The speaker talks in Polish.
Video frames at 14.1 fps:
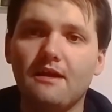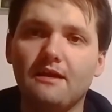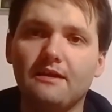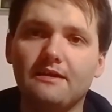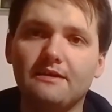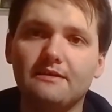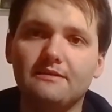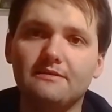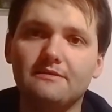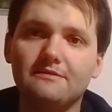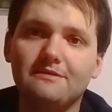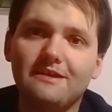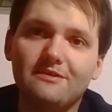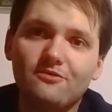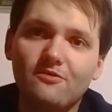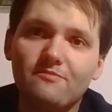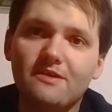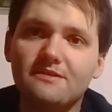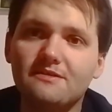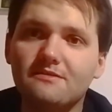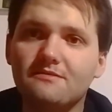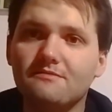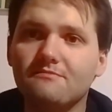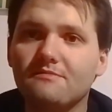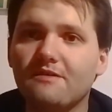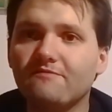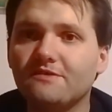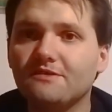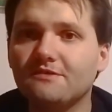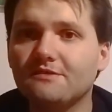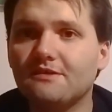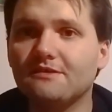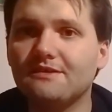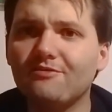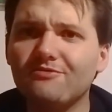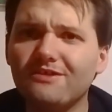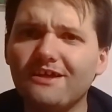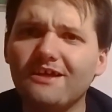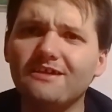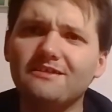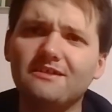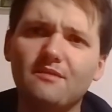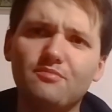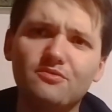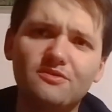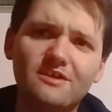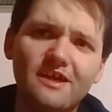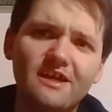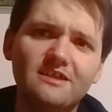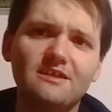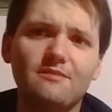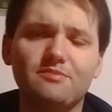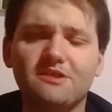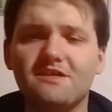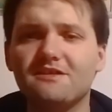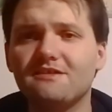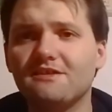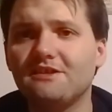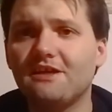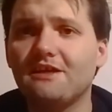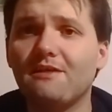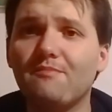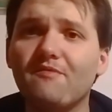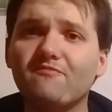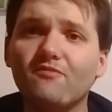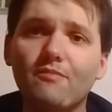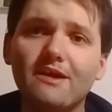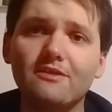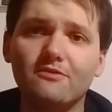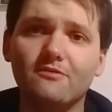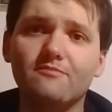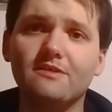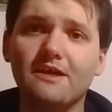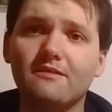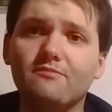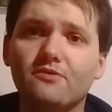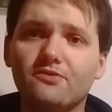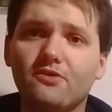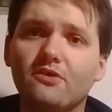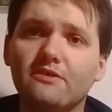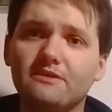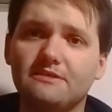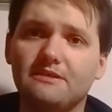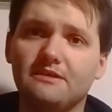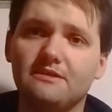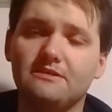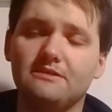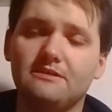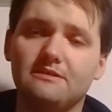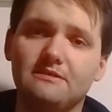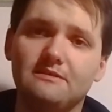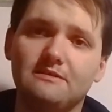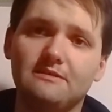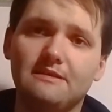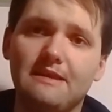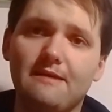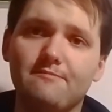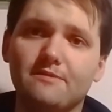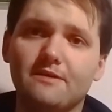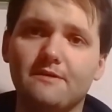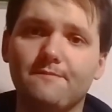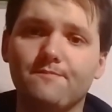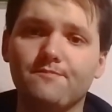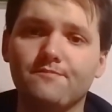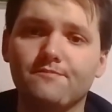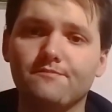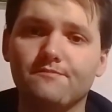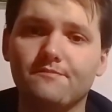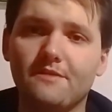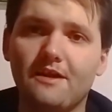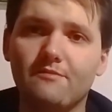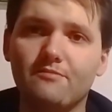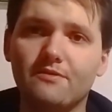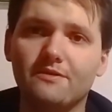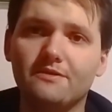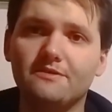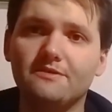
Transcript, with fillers: E, natomiast te wszystkie zamknięcia, potknięcia, przejęzyczenia na pewno będą, tak? Bo to jest też e, dla mnie jakby